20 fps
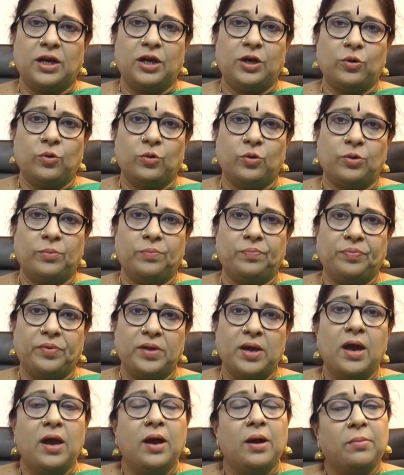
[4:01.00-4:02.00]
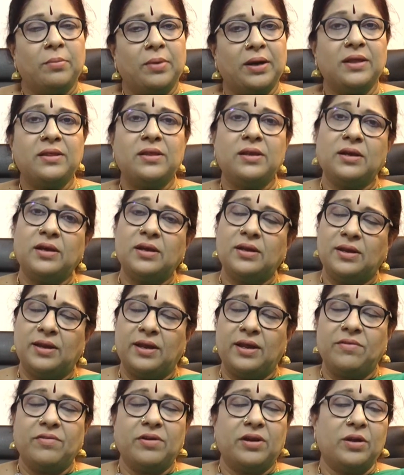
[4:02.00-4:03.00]
கைகூடும் மனதிற்கு
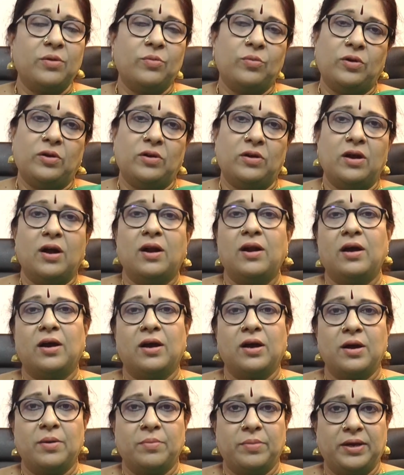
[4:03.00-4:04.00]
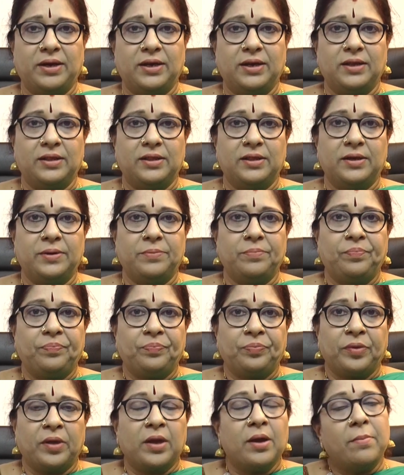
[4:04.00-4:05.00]
நிறைவான ஒரு நாளாக அமைகிறது
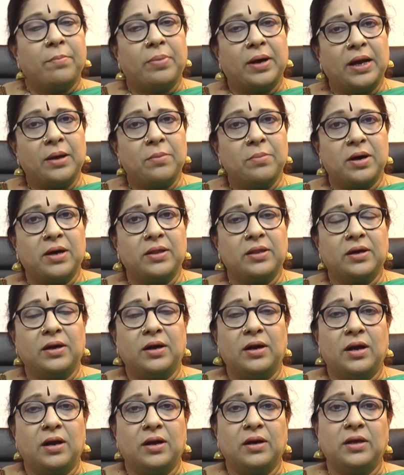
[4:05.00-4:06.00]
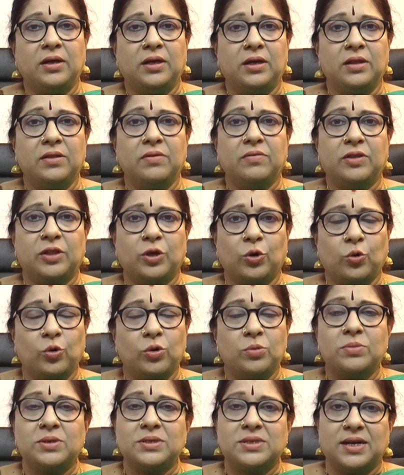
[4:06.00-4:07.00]
பல மாதங்களாக இருந்து வந்த
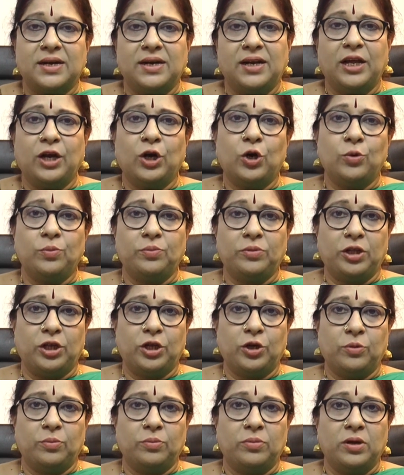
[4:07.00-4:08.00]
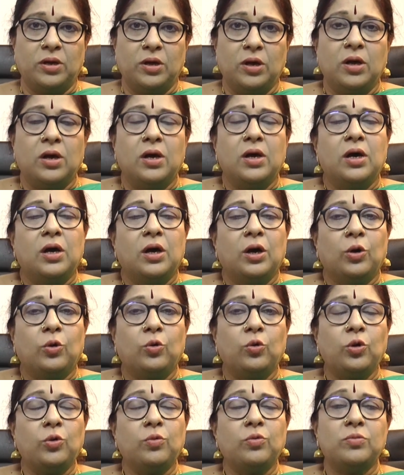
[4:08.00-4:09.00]
குடும்ப சண்டைகளும் தீரும்
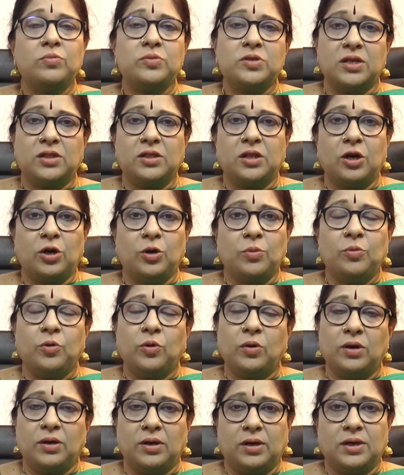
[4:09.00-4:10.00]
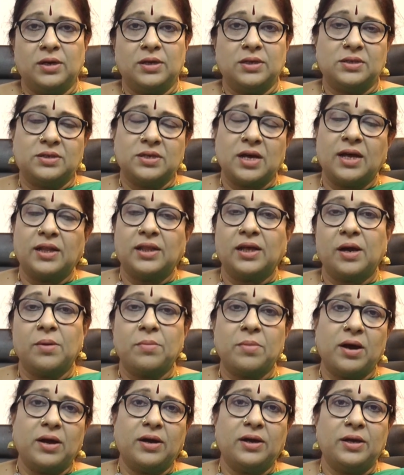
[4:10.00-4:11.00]
குருவும் சந்திரனும் உங்களுக்கு
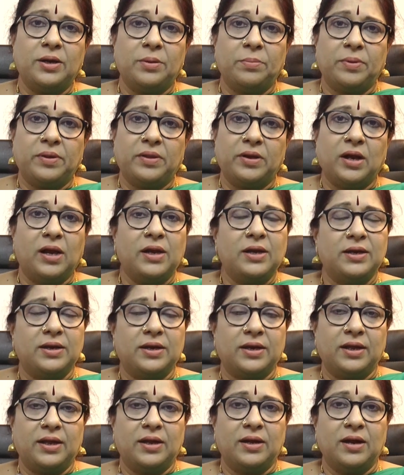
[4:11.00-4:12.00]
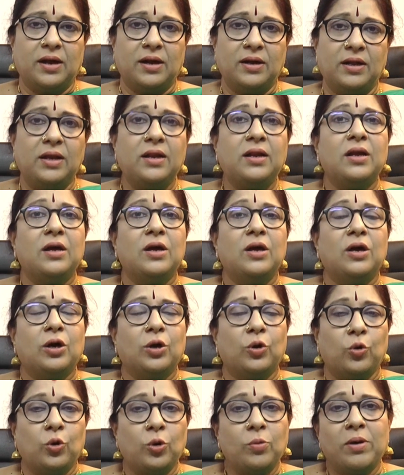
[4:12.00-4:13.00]
சாதகமாக இருப்பதனால் இன்றைய நாளில்
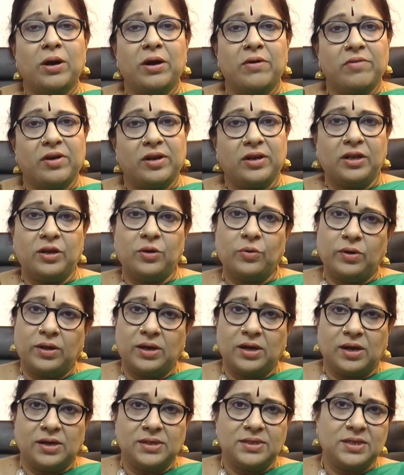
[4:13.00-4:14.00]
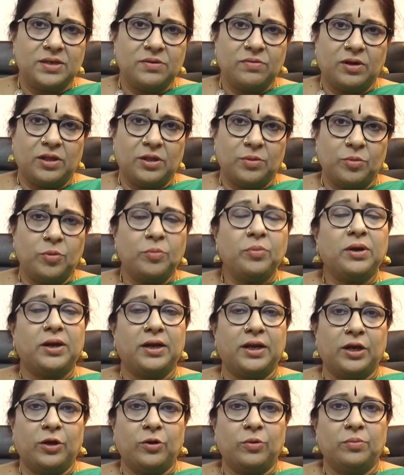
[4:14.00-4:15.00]
குரு பகவானினுடைய ஆசீர்வாதமும்
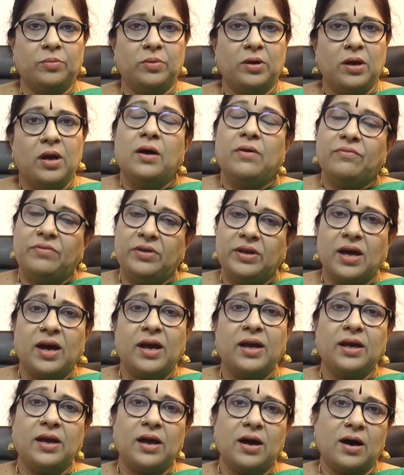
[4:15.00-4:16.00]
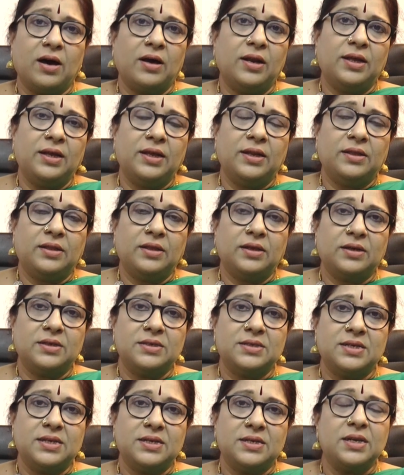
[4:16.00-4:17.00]
கிடைக்கும் விநாயக ஆலயத்துக்கு
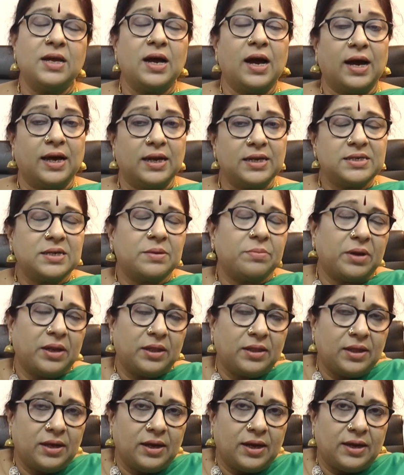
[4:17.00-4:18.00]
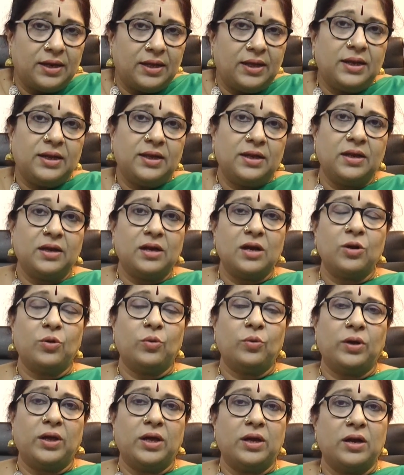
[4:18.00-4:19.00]
சென்று அரச அடியில்
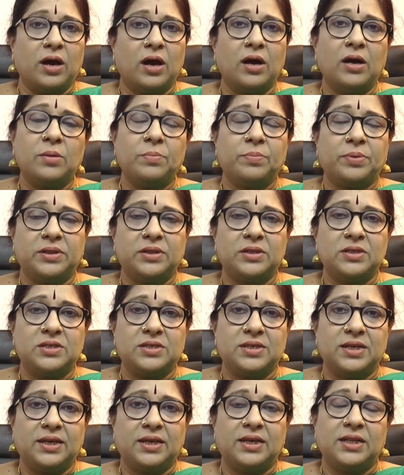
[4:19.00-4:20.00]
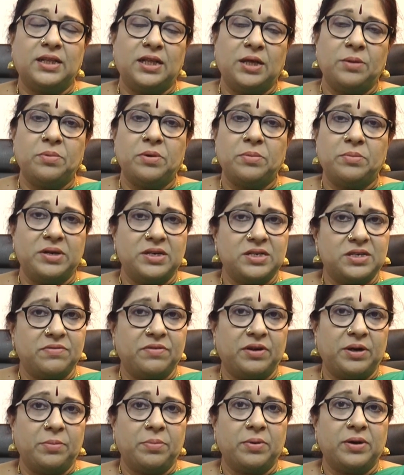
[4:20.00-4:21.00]
இருக்கக்கூடிய நாக பிரதிஷ்டைக்கு தீபம் ஏற்றி
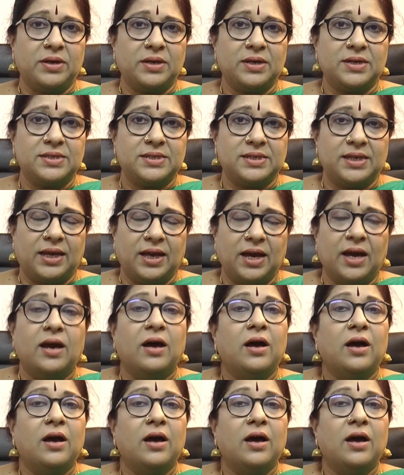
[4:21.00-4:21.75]
வழிபாடுகள் செய்ய